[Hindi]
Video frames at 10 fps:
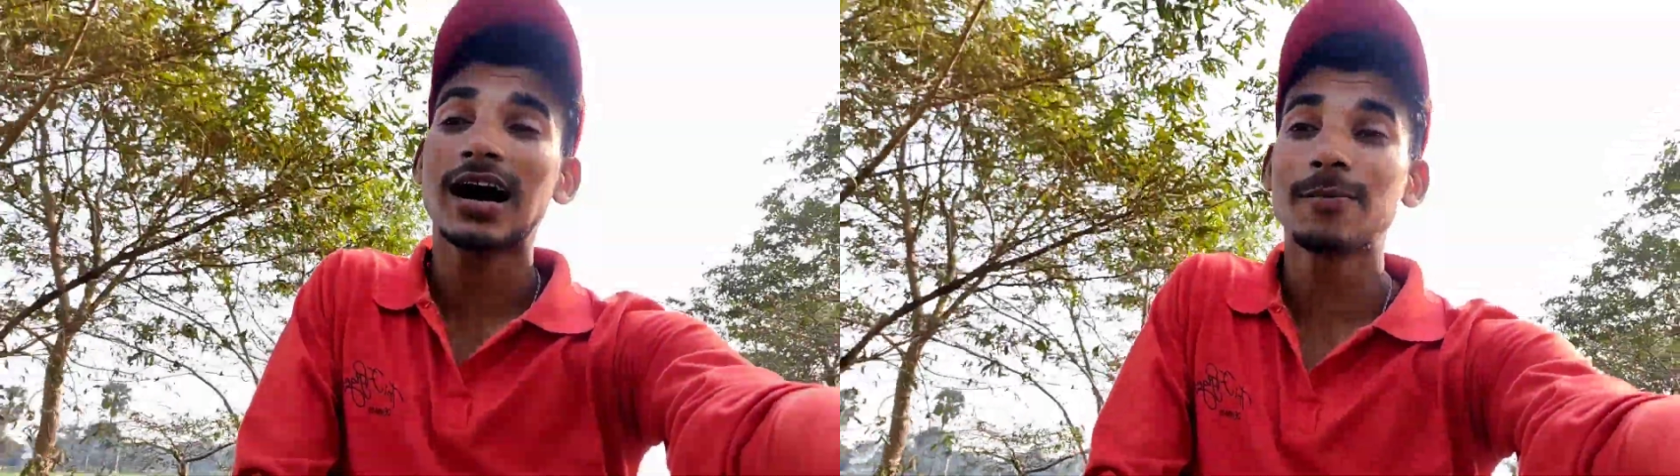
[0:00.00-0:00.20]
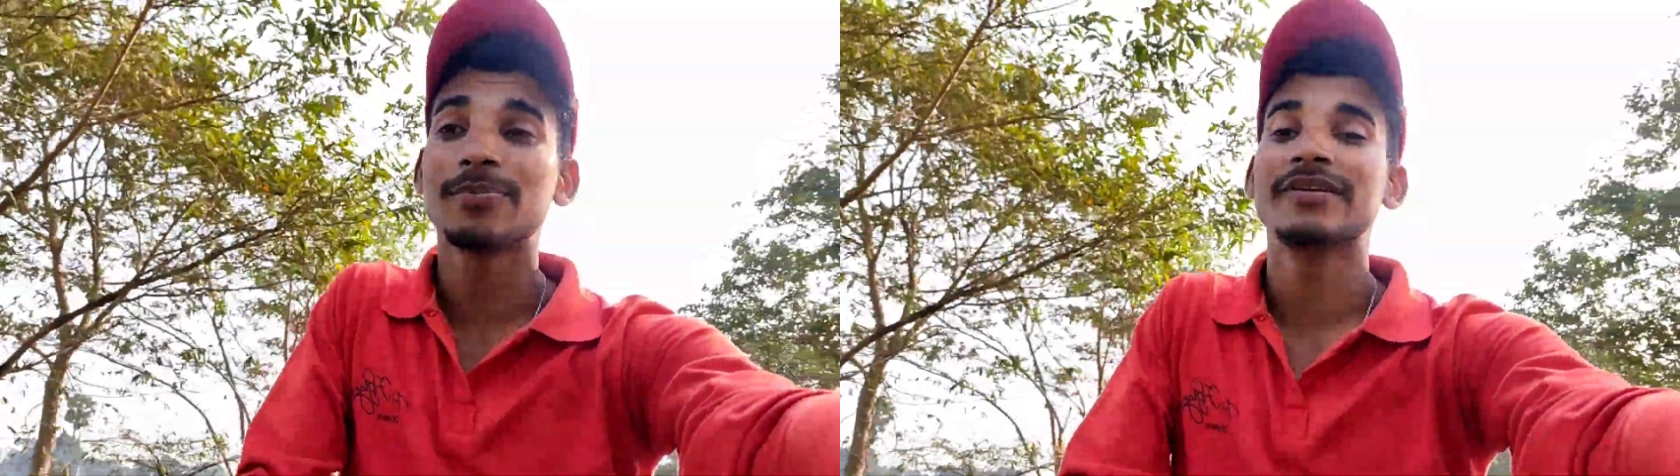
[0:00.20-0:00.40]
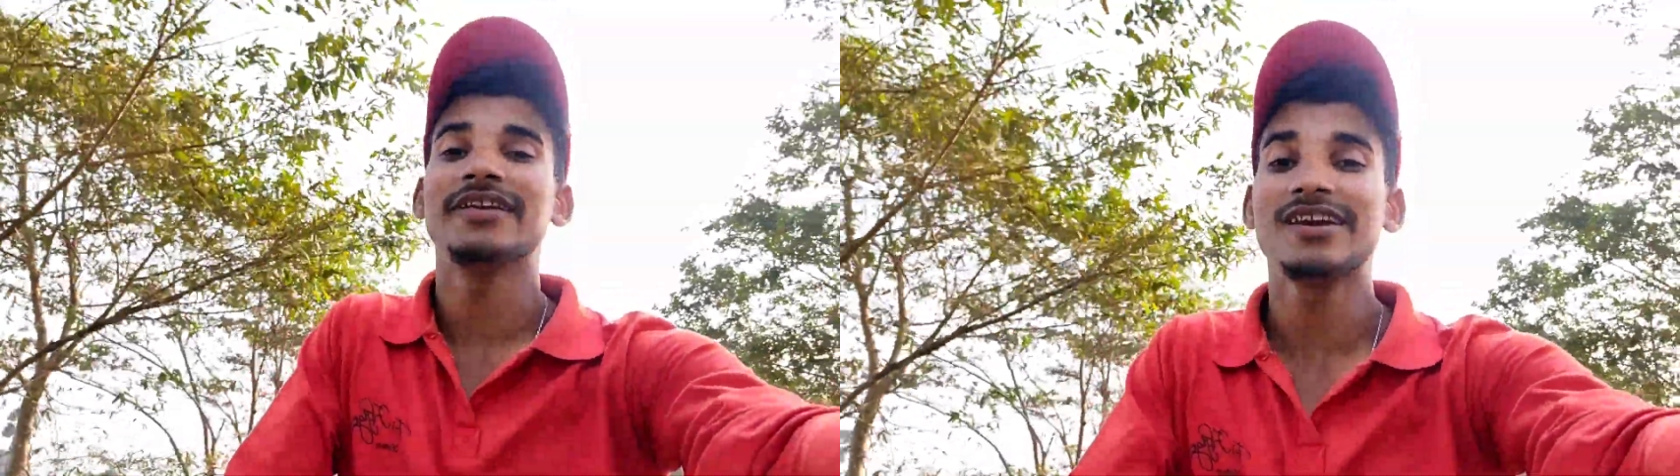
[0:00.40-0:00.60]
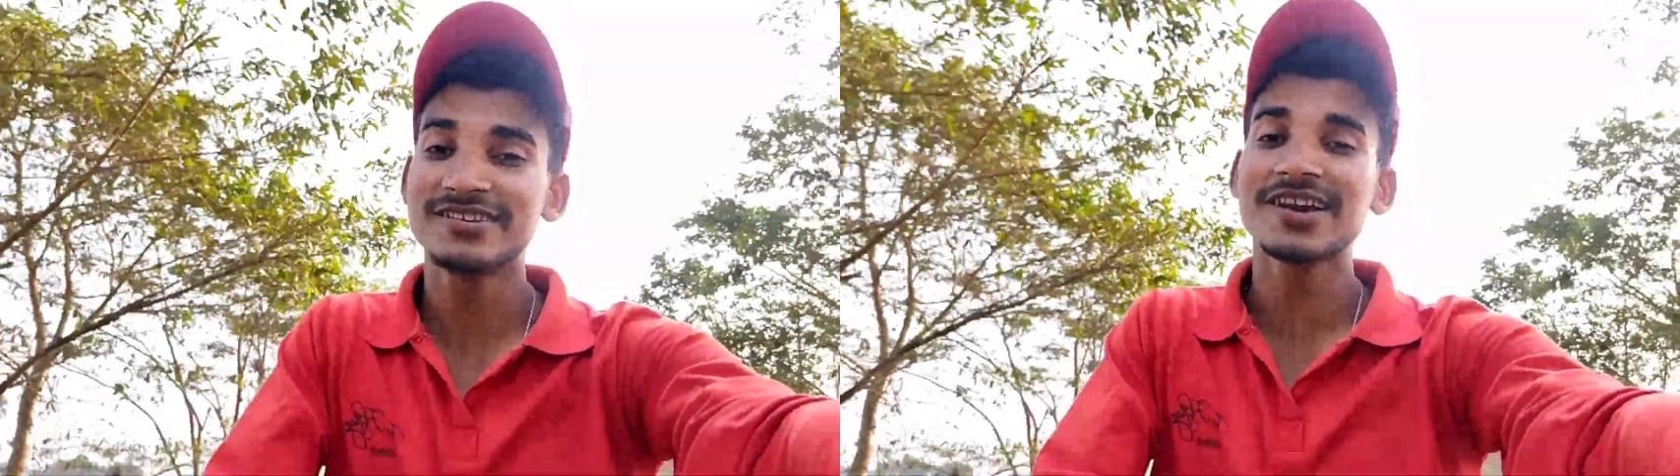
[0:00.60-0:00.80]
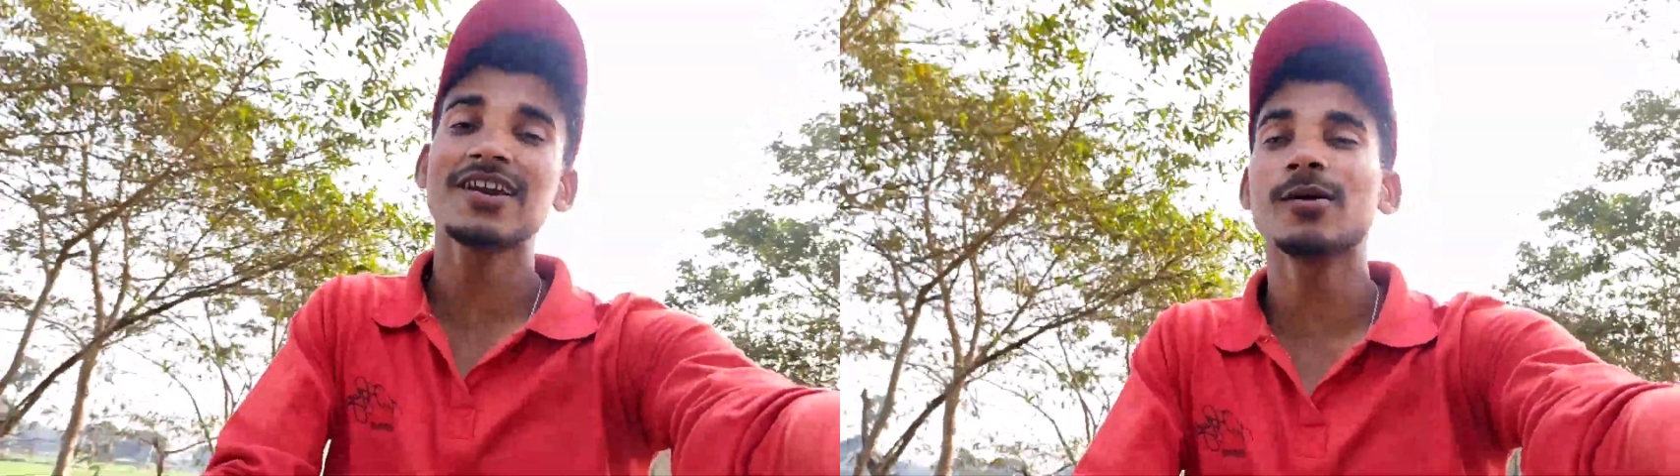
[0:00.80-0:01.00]
आप
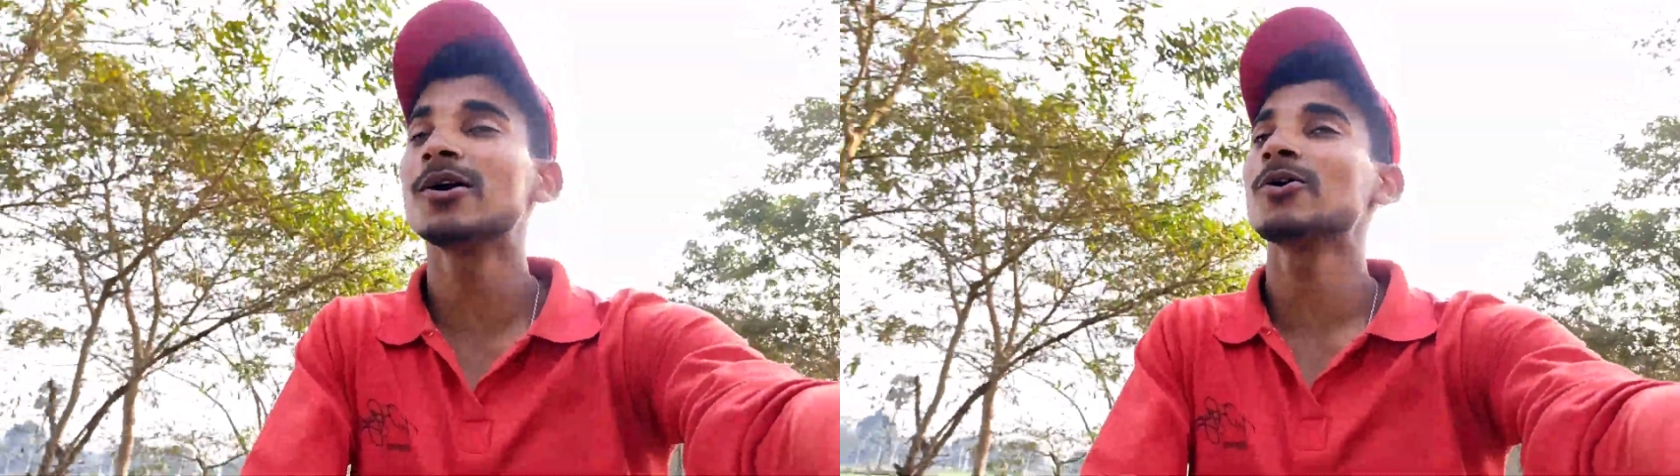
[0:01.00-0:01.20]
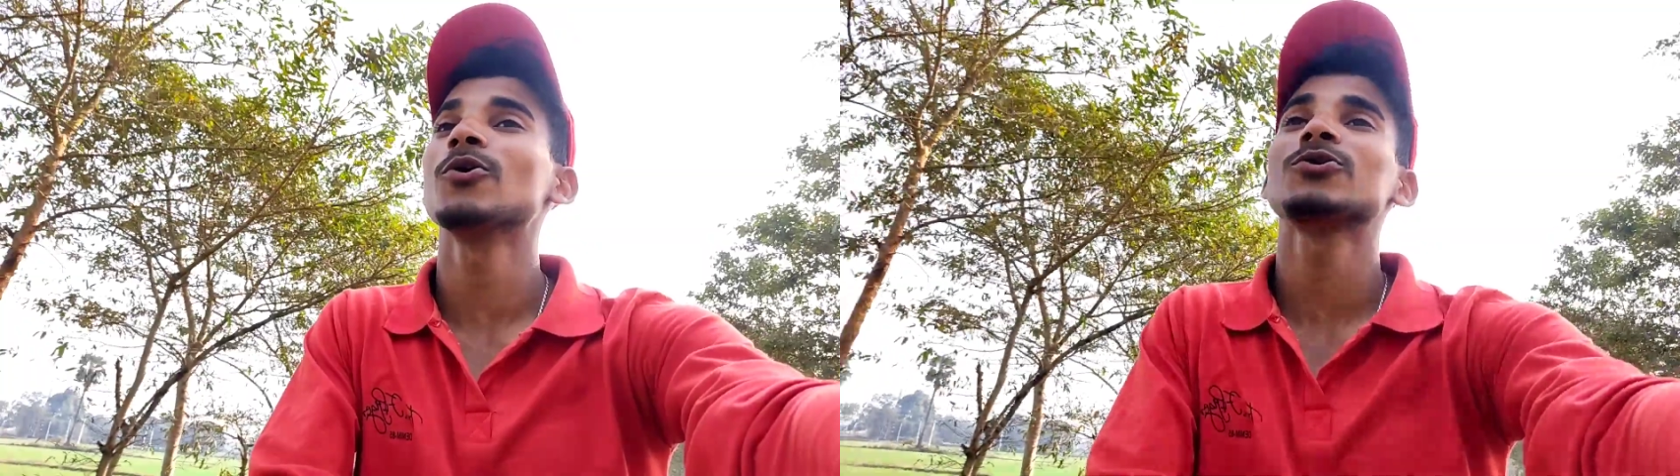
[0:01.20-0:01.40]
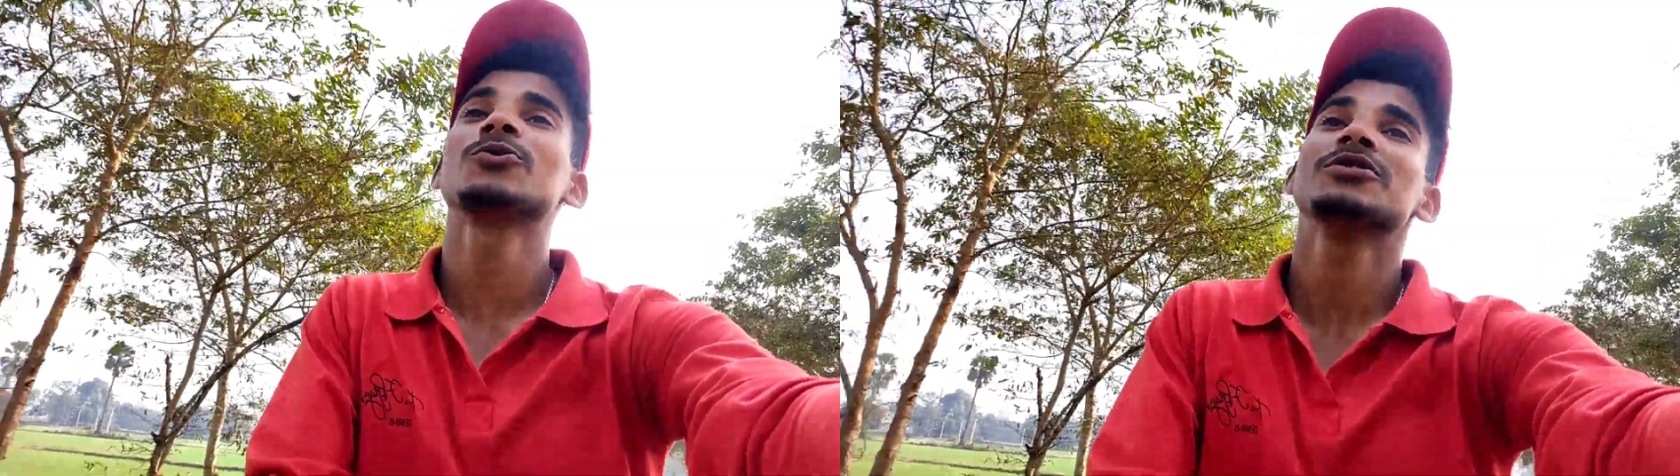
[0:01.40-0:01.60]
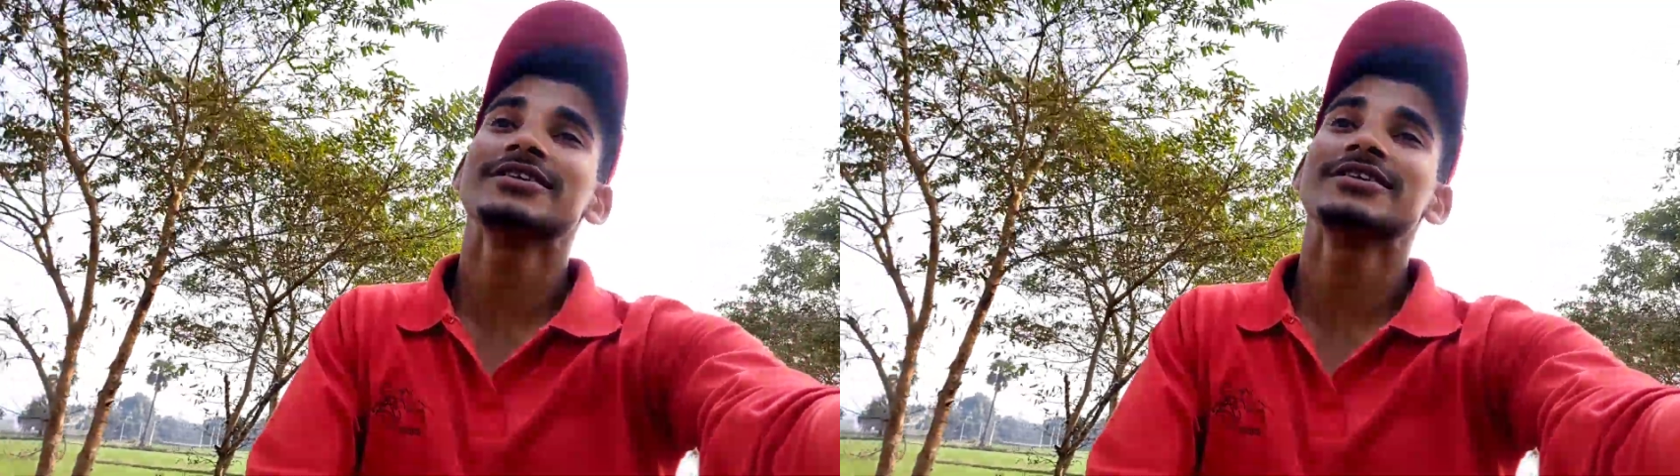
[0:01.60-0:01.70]
नेचर लवर हो तो